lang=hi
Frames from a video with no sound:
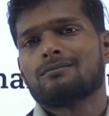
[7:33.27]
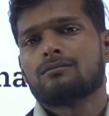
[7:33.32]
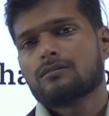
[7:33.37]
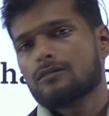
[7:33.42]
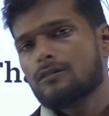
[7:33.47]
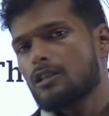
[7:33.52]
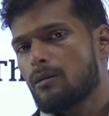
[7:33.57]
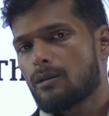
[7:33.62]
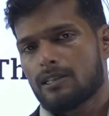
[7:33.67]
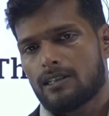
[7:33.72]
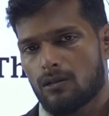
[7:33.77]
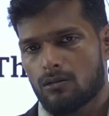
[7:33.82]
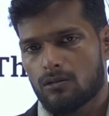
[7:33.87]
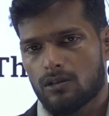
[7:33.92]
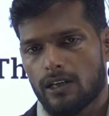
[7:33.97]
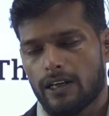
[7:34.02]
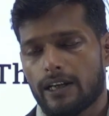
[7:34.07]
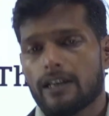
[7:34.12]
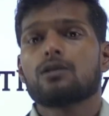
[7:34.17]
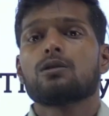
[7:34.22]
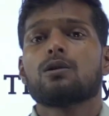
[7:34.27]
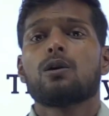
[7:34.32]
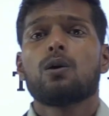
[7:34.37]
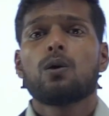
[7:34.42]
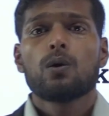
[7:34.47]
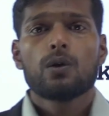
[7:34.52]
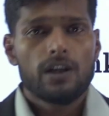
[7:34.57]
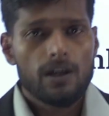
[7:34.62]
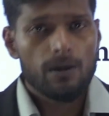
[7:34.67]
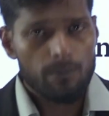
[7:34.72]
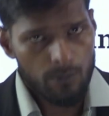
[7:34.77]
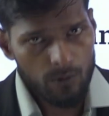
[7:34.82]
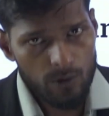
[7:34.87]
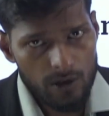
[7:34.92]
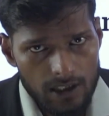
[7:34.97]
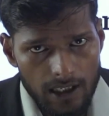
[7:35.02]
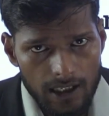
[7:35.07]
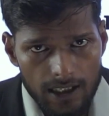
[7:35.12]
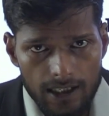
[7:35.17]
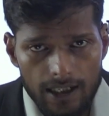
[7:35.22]
समस्या हो जाएगी तो ये पूरी
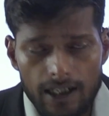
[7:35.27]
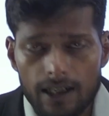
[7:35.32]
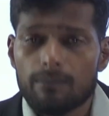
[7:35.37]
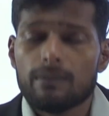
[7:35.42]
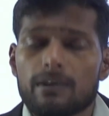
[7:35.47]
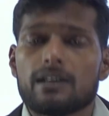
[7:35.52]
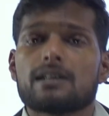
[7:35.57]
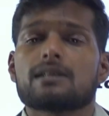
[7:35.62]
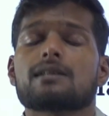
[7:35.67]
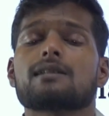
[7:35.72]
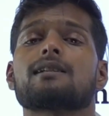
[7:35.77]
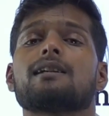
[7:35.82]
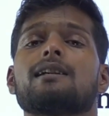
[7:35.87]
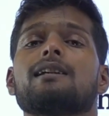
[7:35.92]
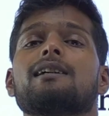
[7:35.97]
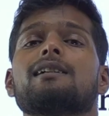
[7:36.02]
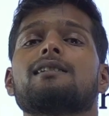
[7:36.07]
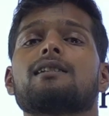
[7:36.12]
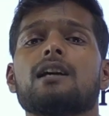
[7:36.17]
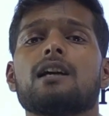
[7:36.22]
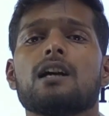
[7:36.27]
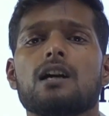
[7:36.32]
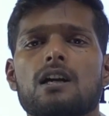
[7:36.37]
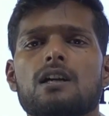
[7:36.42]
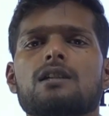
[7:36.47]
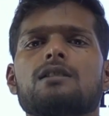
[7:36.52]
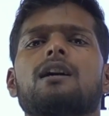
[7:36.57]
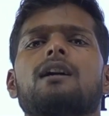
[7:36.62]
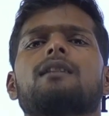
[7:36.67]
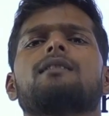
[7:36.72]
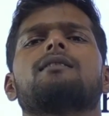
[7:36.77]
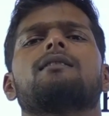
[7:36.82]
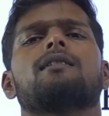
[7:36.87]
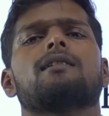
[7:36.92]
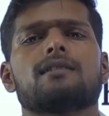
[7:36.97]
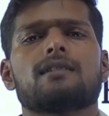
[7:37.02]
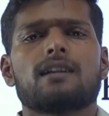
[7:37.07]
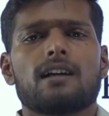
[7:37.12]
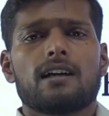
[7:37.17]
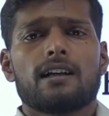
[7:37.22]
जानकारी हमने डिस्कस करी किसकी
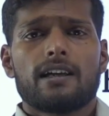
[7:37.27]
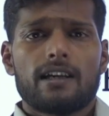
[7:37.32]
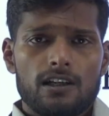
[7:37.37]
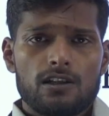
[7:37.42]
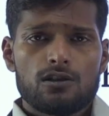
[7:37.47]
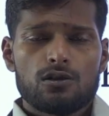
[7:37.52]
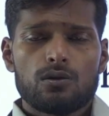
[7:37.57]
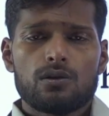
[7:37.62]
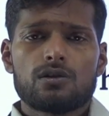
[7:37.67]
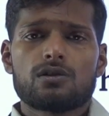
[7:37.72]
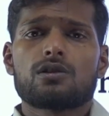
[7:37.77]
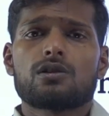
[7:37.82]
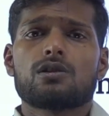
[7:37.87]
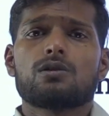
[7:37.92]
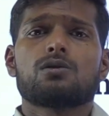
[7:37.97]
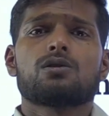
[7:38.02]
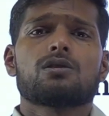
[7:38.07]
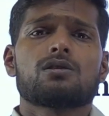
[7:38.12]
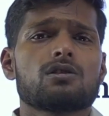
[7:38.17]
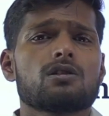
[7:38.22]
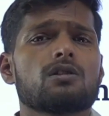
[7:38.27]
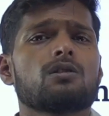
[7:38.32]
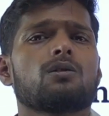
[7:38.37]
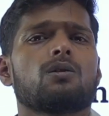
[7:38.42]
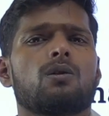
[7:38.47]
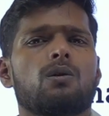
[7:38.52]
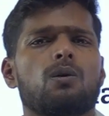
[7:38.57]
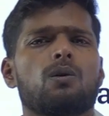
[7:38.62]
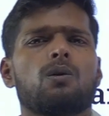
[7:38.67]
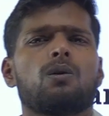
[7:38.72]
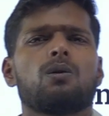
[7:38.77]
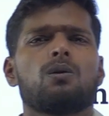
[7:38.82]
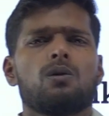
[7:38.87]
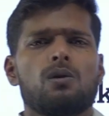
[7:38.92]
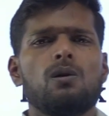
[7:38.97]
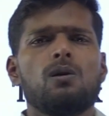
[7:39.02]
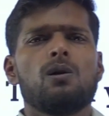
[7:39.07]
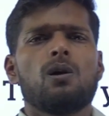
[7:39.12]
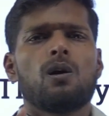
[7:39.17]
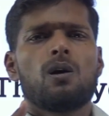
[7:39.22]
छत्तीसगढ़ के जो इंस्टीट्यूशन जिनको
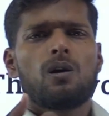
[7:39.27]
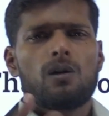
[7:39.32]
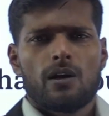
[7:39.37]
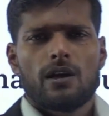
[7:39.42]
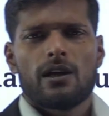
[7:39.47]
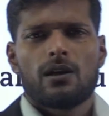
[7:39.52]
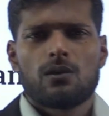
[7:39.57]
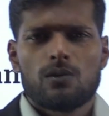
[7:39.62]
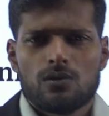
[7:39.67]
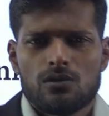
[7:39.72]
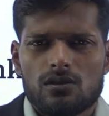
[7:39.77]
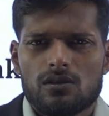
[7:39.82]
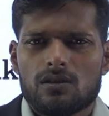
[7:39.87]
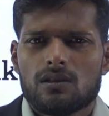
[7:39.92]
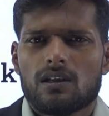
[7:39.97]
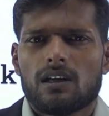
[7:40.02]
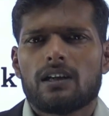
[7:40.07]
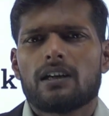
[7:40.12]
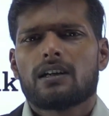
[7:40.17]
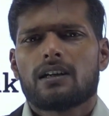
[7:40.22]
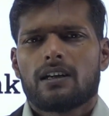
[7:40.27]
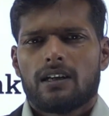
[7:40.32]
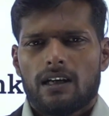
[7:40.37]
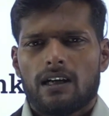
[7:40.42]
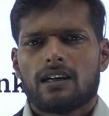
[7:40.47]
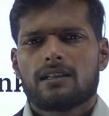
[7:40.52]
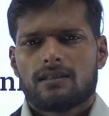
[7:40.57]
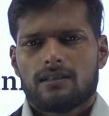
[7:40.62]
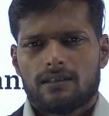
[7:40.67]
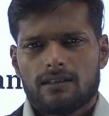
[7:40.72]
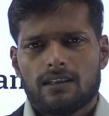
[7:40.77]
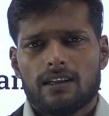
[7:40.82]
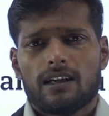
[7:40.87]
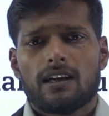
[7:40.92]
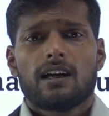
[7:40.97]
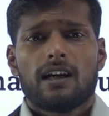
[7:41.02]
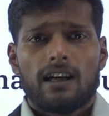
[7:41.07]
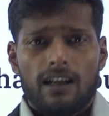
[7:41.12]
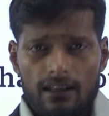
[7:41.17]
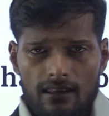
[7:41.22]
लॉ के कोर्सेज कंडक्ट करा सकते हैं
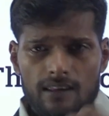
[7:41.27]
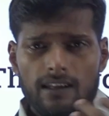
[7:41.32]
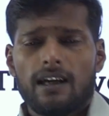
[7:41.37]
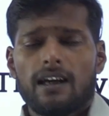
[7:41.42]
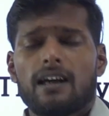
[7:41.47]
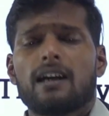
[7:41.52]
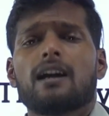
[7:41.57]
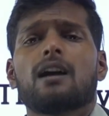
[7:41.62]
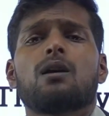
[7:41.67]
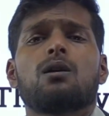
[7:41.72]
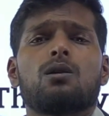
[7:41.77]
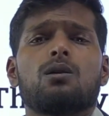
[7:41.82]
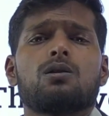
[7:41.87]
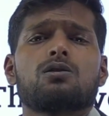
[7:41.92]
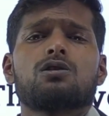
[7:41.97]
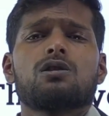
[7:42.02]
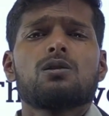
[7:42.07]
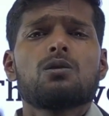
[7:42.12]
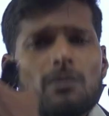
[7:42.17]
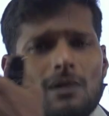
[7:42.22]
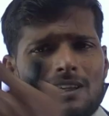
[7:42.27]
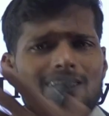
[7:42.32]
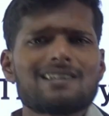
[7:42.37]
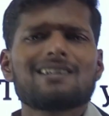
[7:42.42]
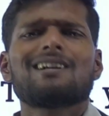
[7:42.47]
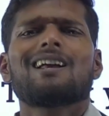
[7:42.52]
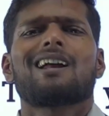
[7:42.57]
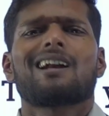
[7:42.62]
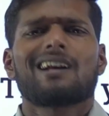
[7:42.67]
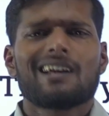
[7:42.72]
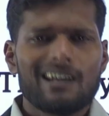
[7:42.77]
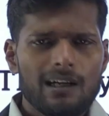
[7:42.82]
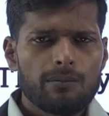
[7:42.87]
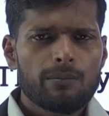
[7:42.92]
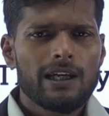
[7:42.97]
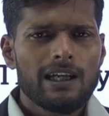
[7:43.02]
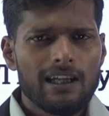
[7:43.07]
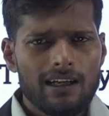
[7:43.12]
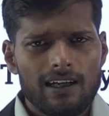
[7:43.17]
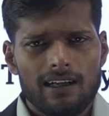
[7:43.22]
करते हैं और जिनको बच्चे टारगेट
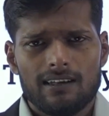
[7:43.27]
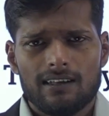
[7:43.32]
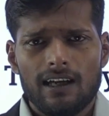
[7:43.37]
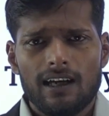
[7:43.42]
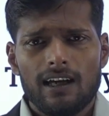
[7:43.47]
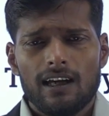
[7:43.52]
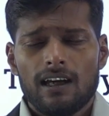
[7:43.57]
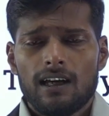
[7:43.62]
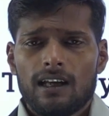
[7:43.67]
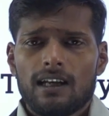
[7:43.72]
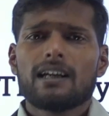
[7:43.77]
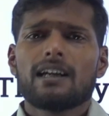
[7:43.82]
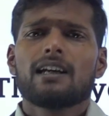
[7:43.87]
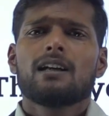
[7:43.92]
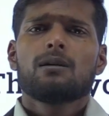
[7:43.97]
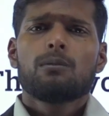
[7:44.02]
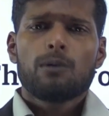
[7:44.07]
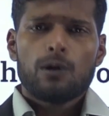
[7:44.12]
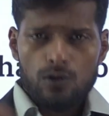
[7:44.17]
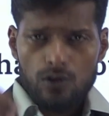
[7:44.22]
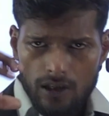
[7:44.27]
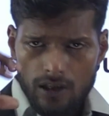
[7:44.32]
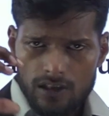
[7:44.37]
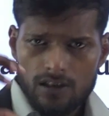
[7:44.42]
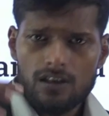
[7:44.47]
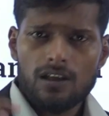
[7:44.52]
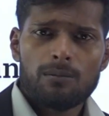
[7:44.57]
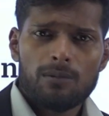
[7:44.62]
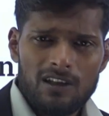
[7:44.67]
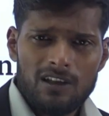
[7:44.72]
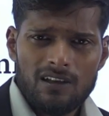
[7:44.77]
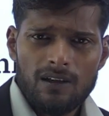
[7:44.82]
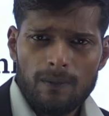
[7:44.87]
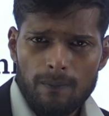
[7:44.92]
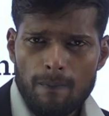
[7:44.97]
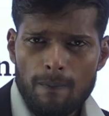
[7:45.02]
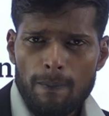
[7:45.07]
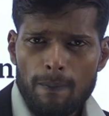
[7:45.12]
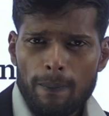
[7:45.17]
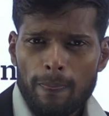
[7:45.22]
भी करते हैं लेकिन इनमें कुछ अच्छे भी थे
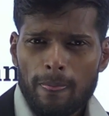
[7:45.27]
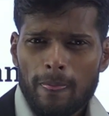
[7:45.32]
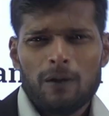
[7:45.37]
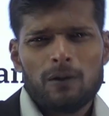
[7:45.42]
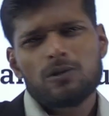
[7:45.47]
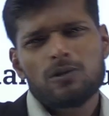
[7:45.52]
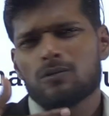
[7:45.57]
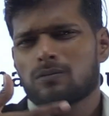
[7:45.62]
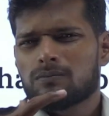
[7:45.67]
कुछ